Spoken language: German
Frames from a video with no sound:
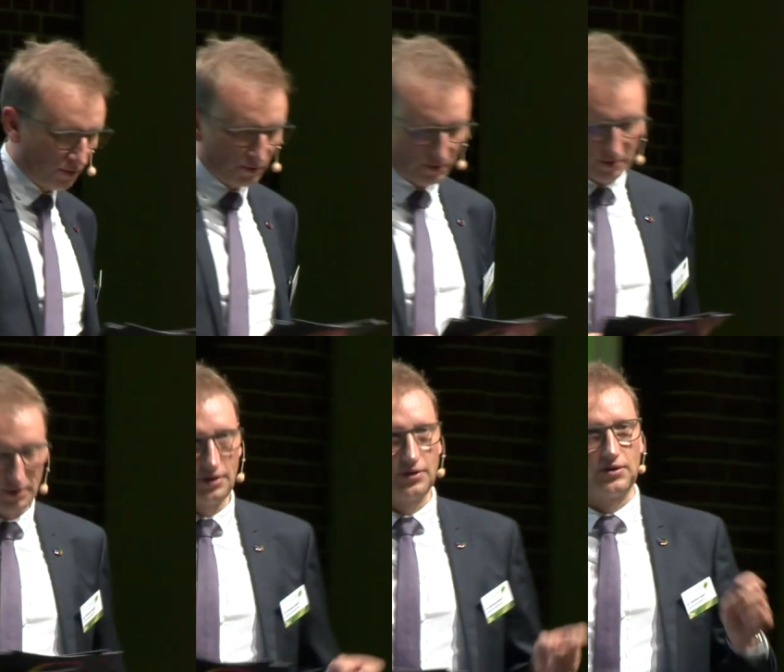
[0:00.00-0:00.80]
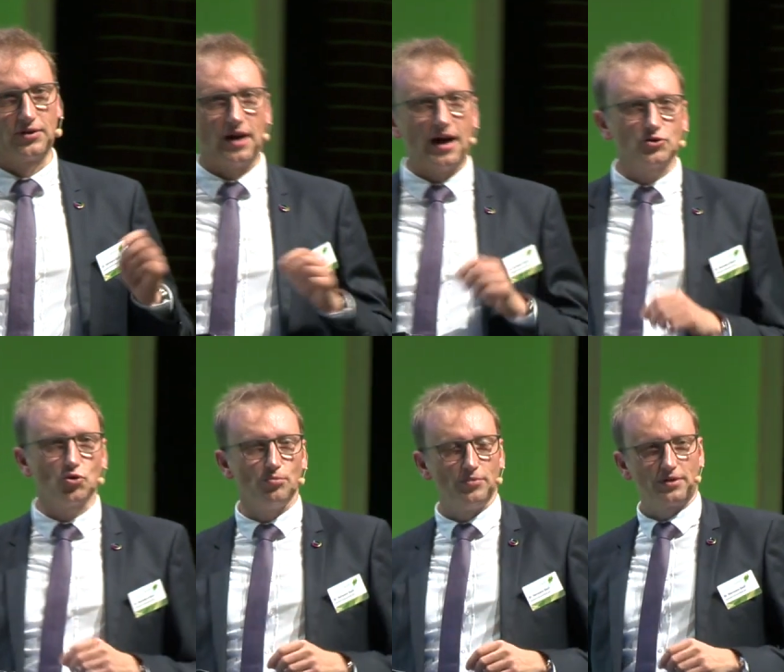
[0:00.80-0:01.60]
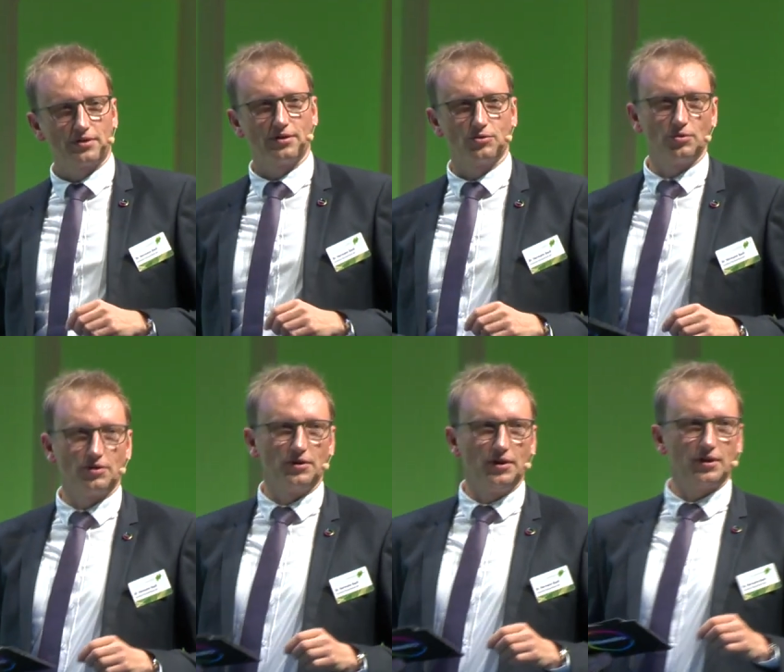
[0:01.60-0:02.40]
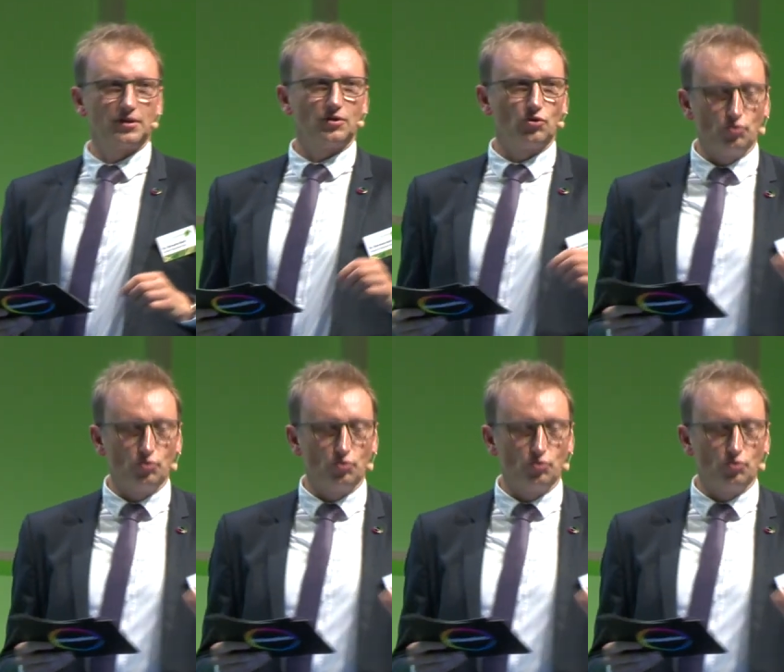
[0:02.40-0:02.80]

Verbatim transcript: und dieses Datum ist natürlich nicht